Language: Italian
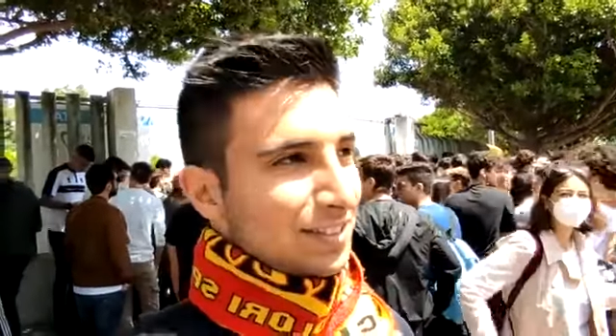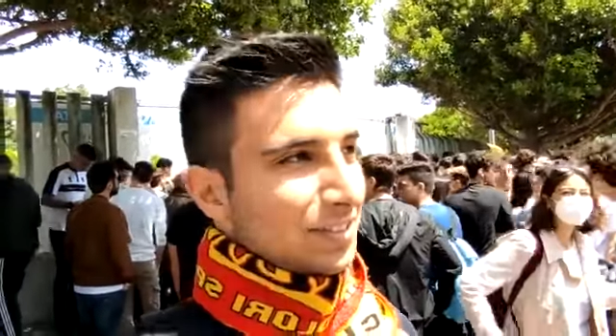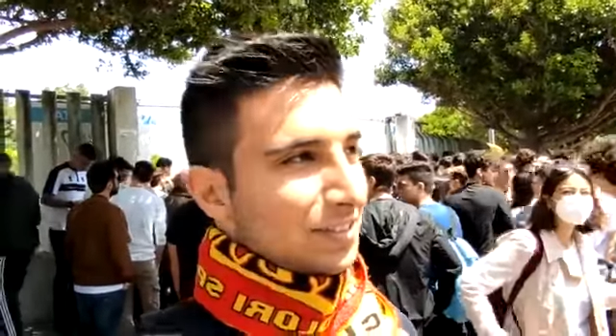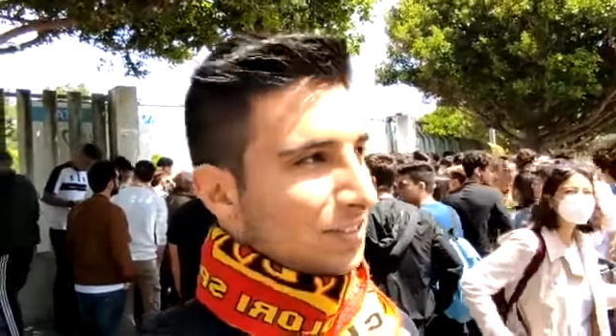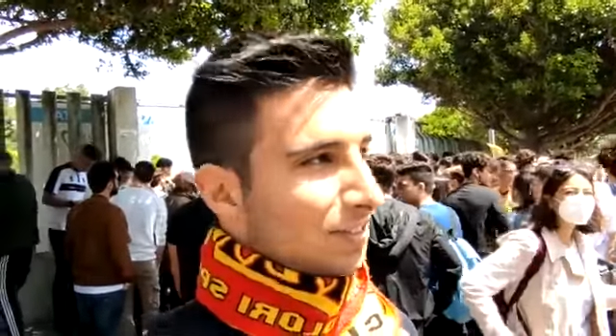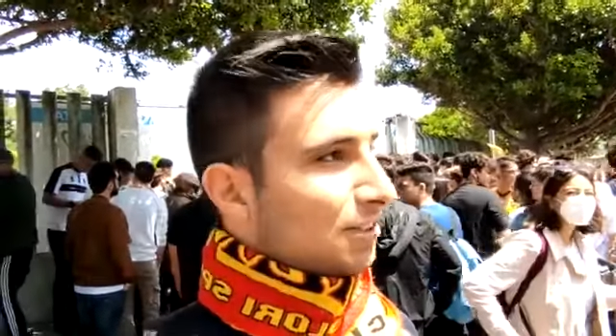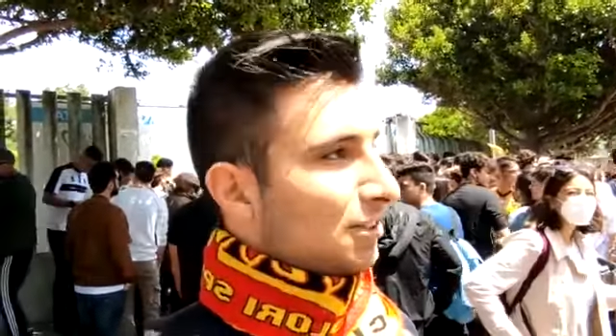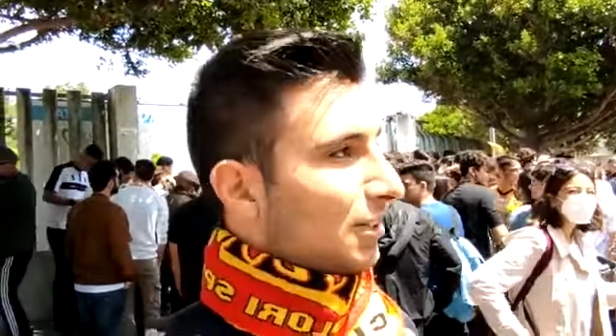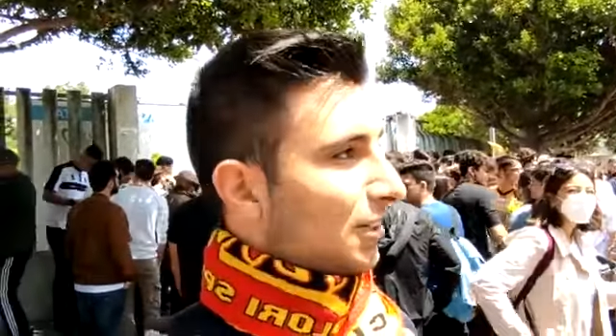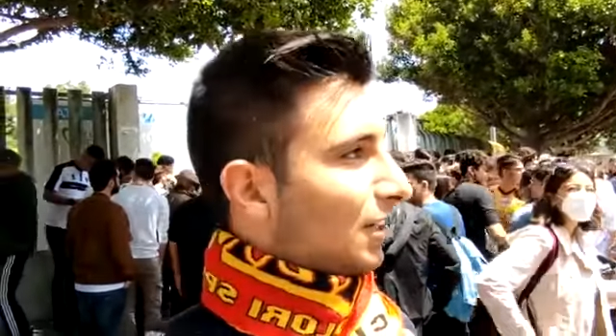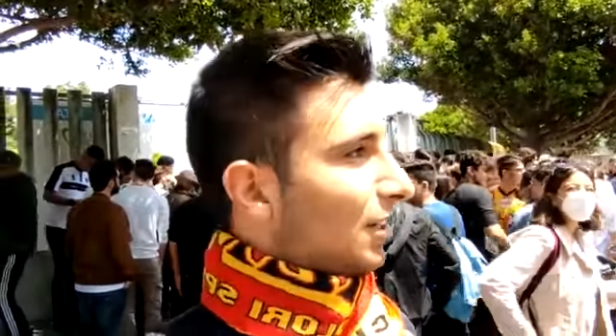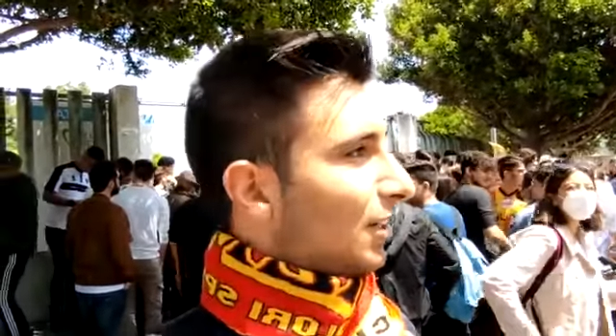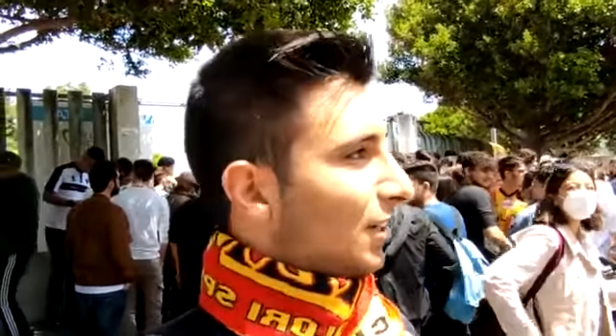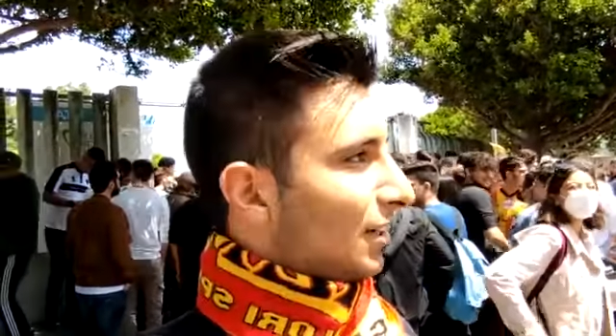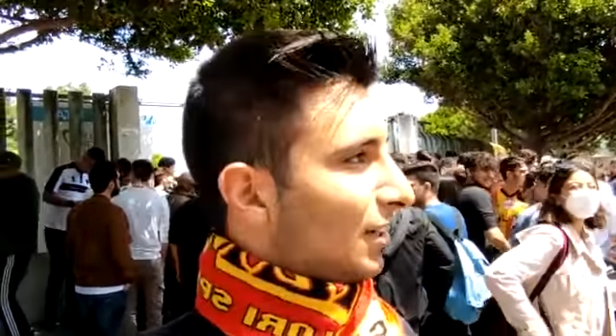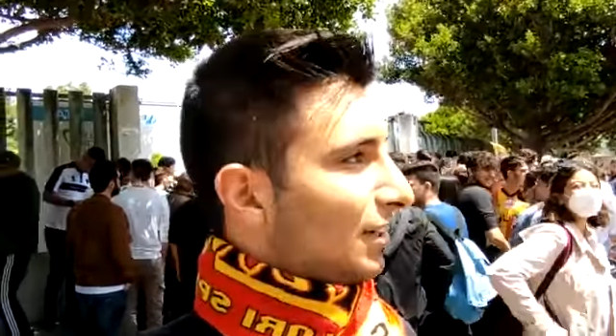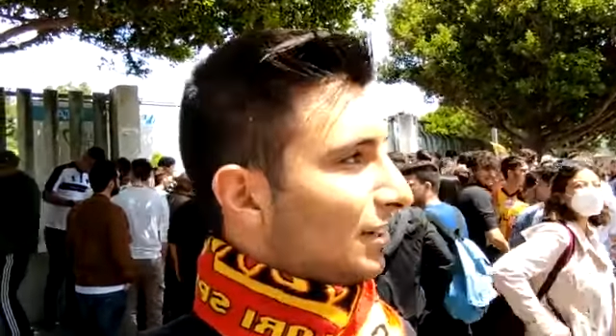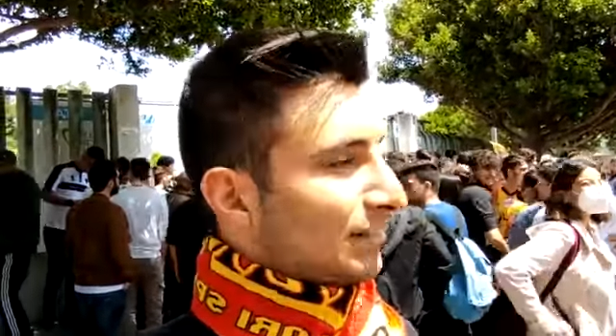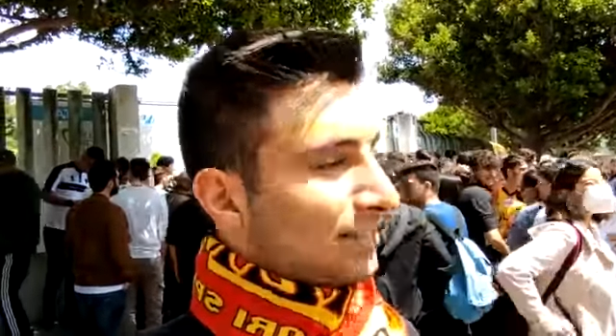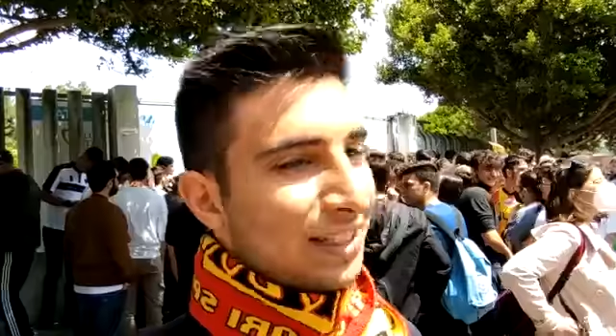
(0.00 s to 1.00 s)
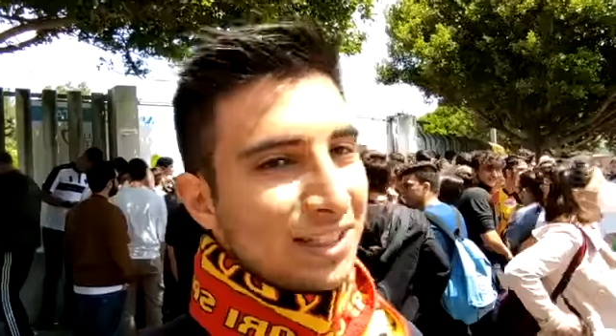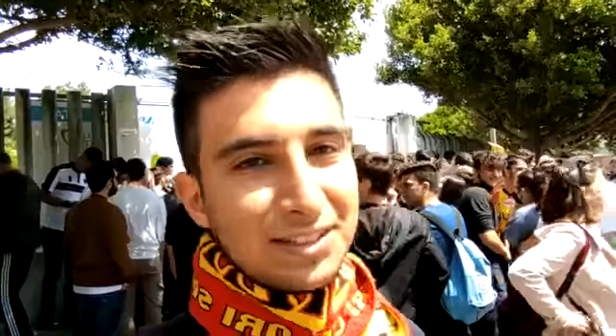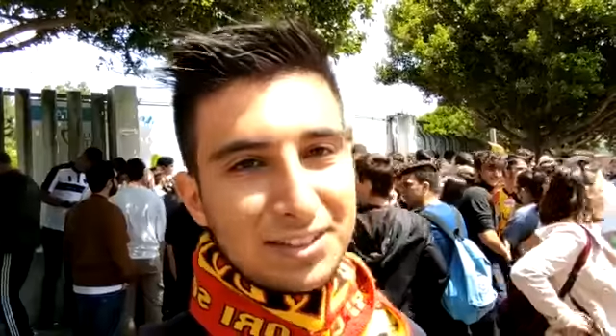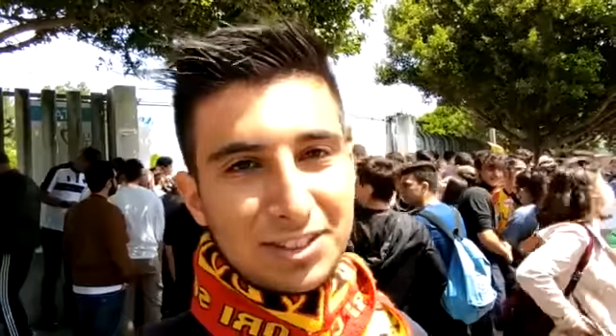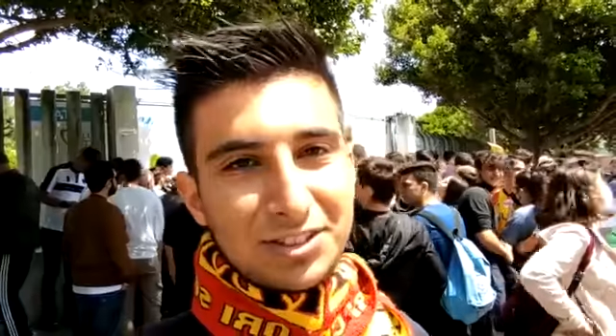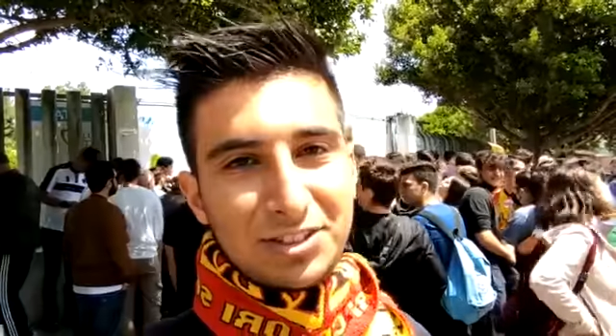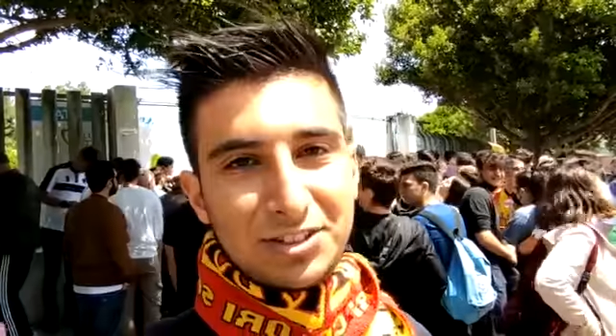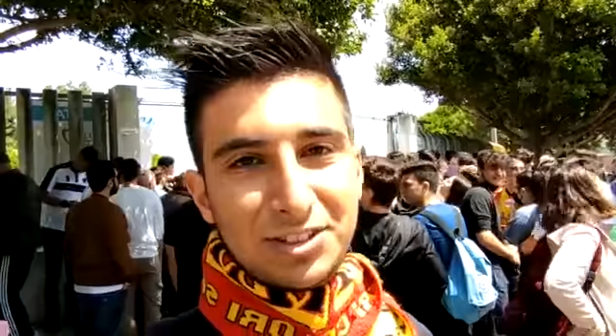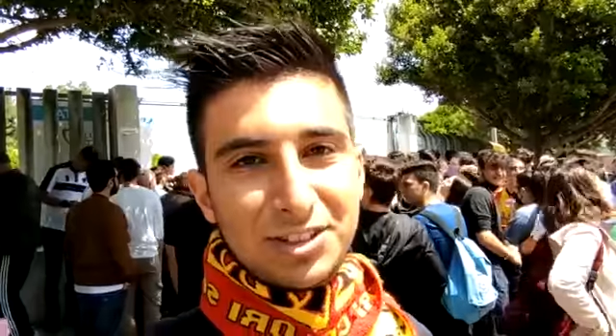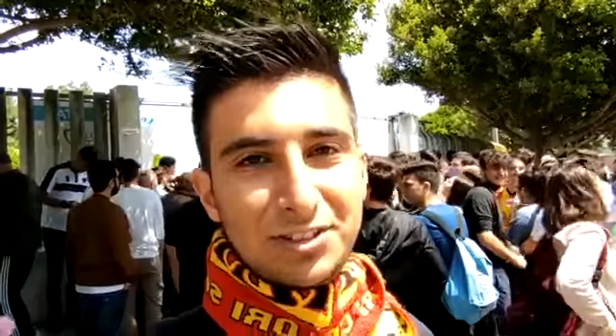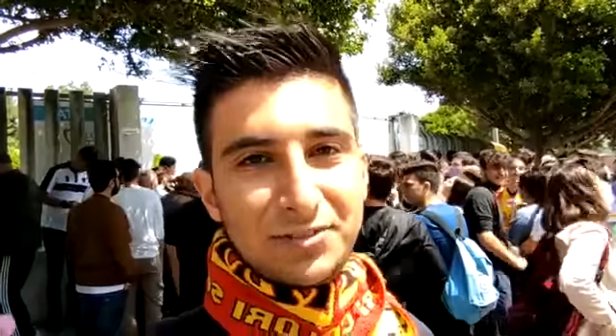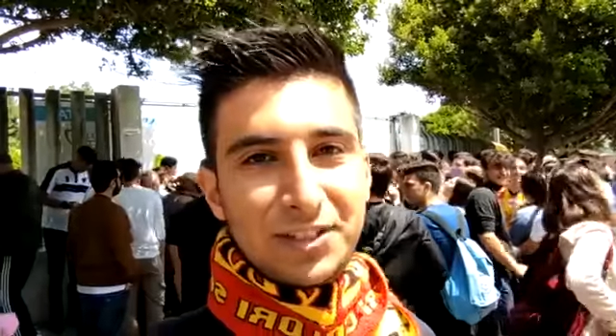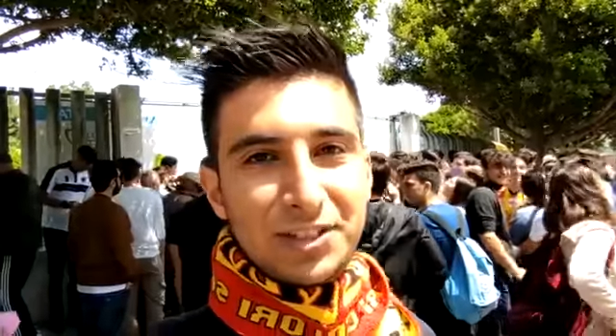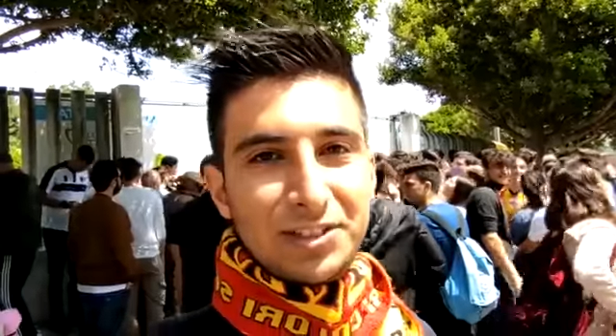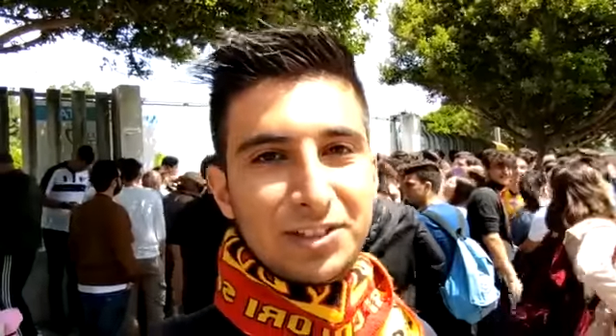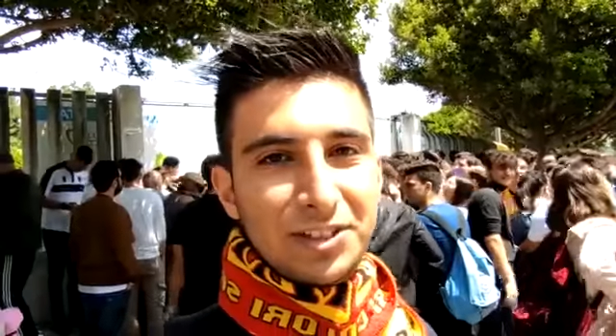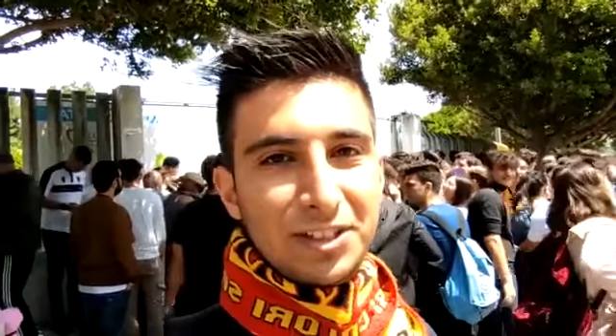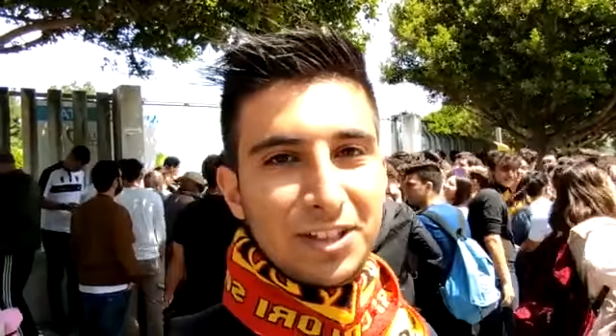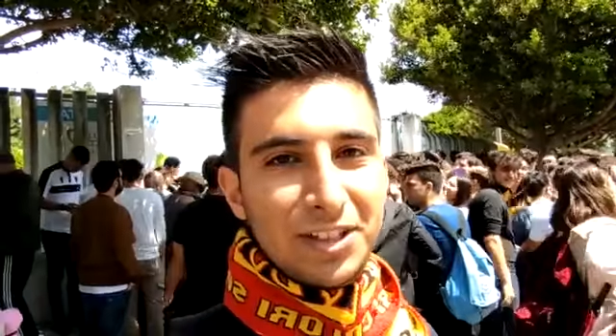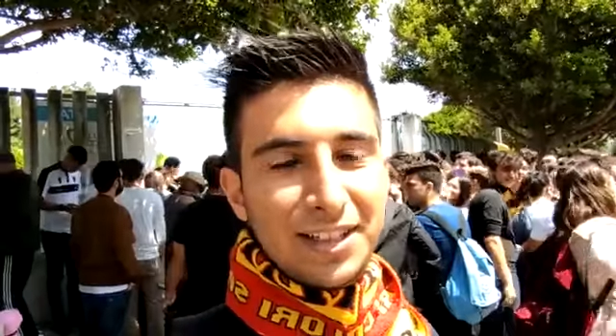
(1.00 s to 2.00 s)
con eh, tanta
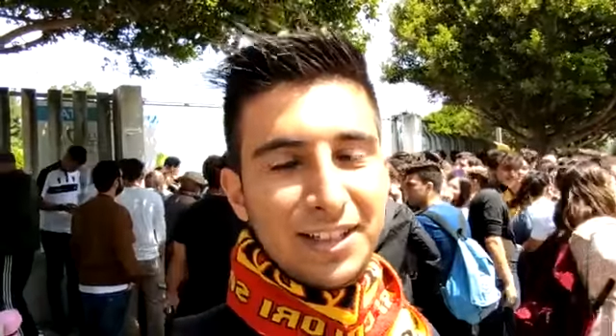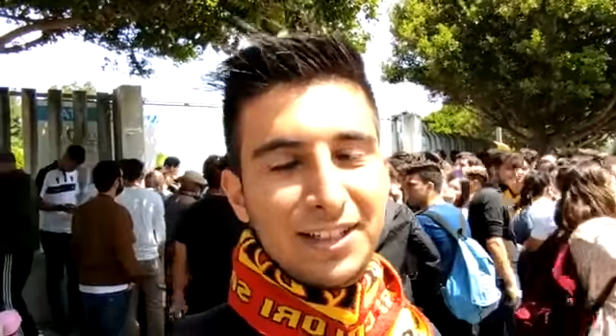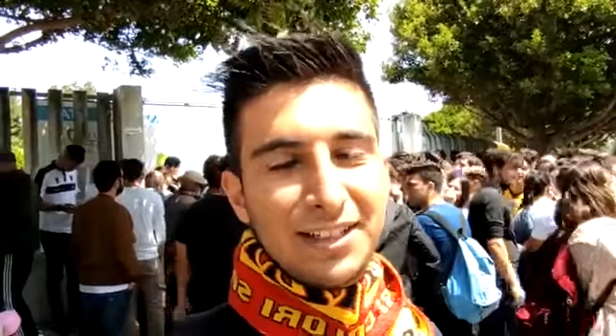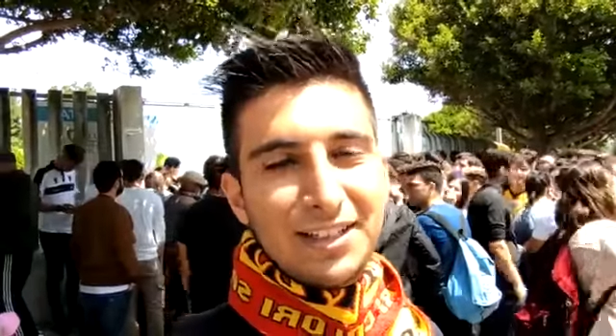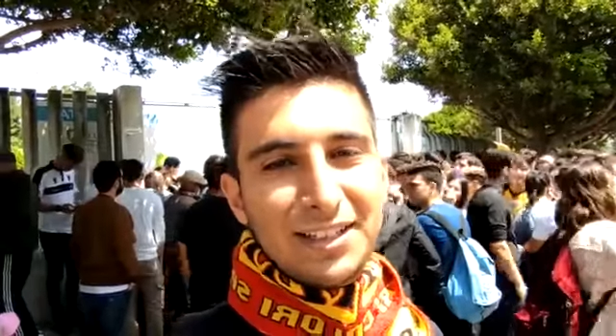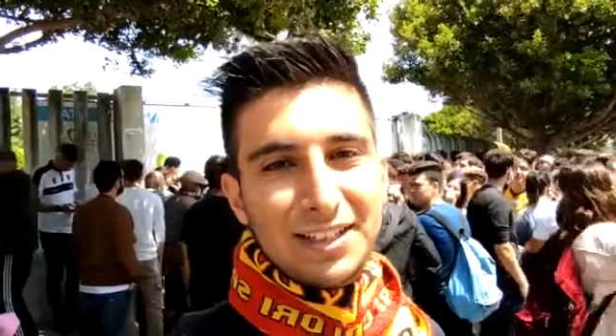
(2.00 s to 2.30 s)
soddisfazione